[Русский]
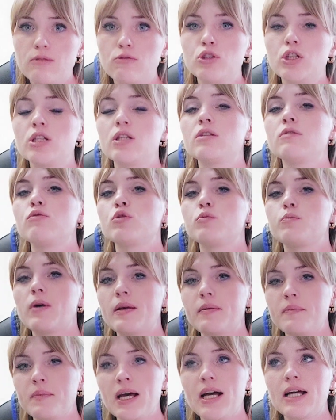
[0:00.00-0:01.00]
Вот этот вот
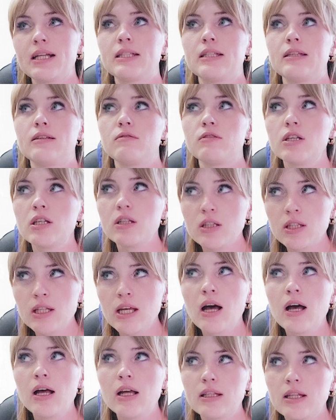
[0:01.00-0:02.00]
помятый вид,
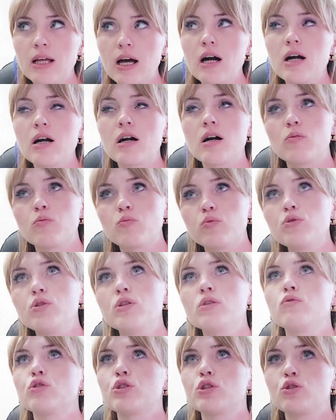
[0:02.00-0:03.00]
да, как
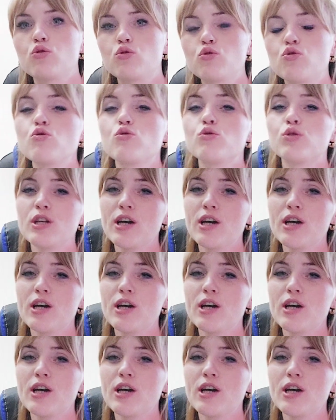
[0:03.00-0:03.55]
будто вот чуть-чуть